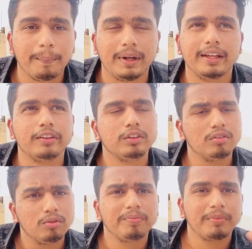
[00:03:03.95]
মানে
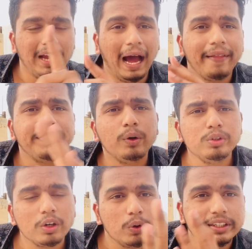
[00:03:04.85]
হাতে
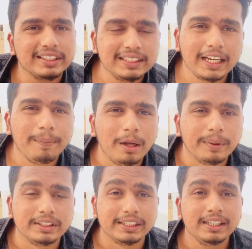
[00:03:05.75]
গুণে কয়েকটা জায়গায়
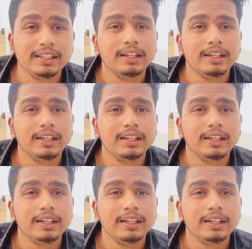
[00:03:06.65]
পাইবেন যে